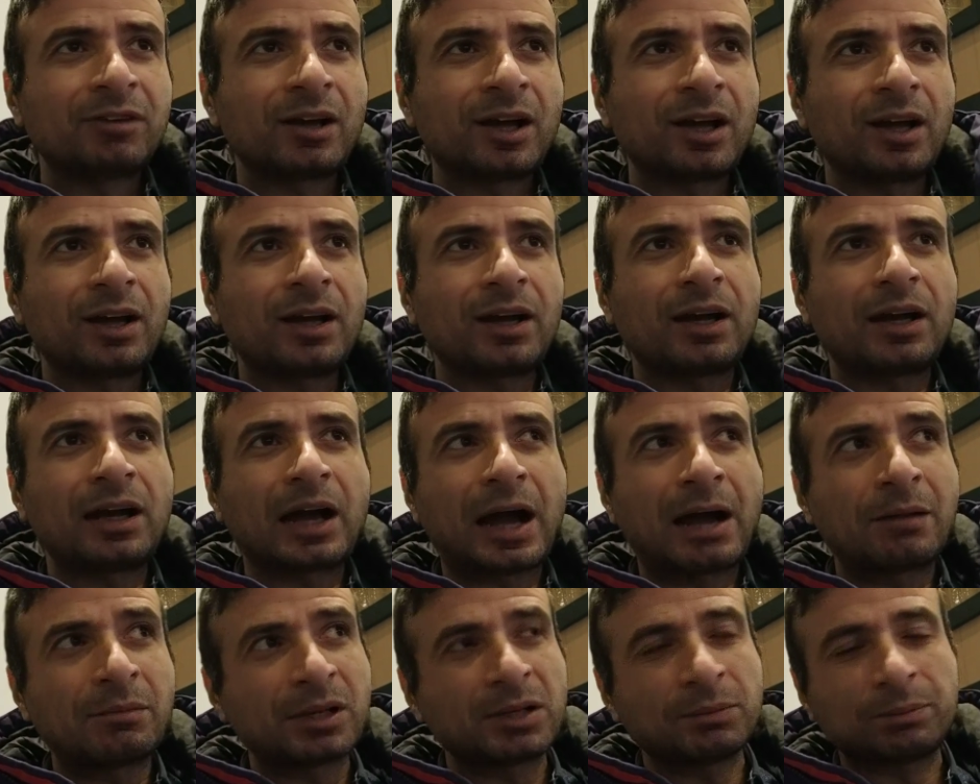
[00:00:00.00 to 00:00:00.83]

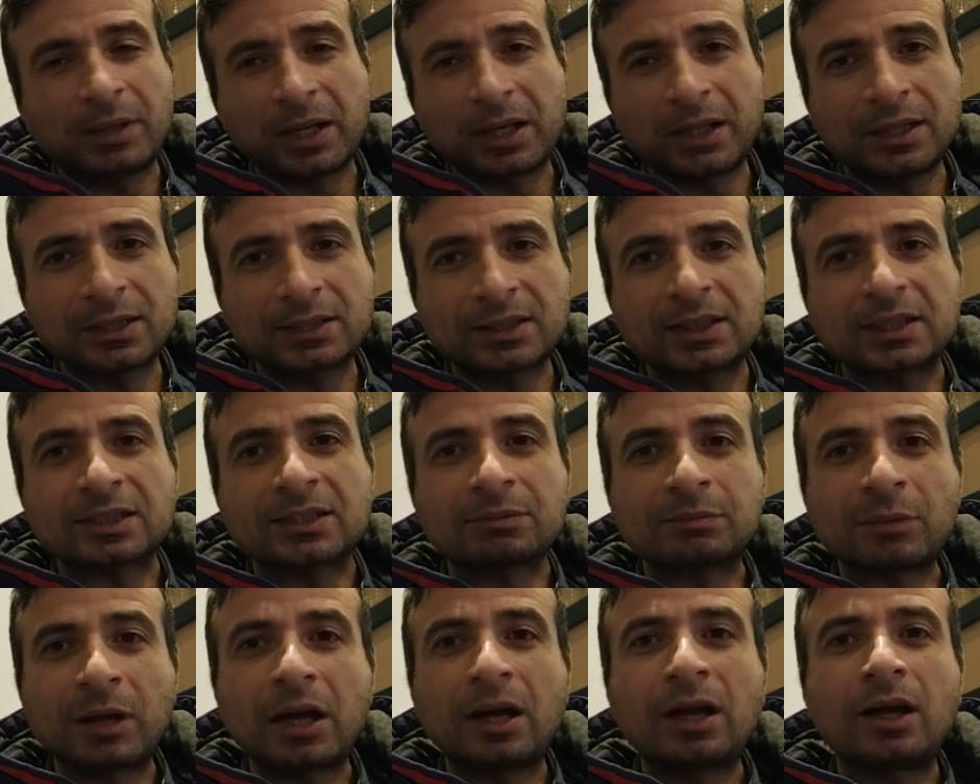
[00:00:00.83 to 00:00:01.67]
فعامل بلاي ليست
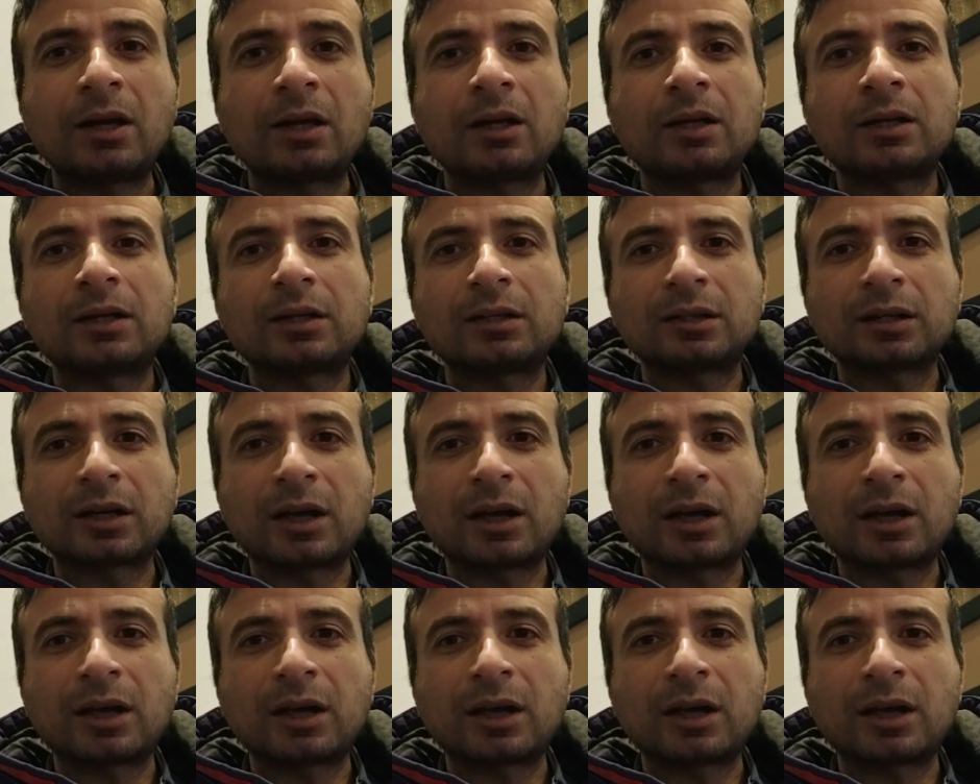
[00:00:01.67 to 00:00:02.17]
اسمها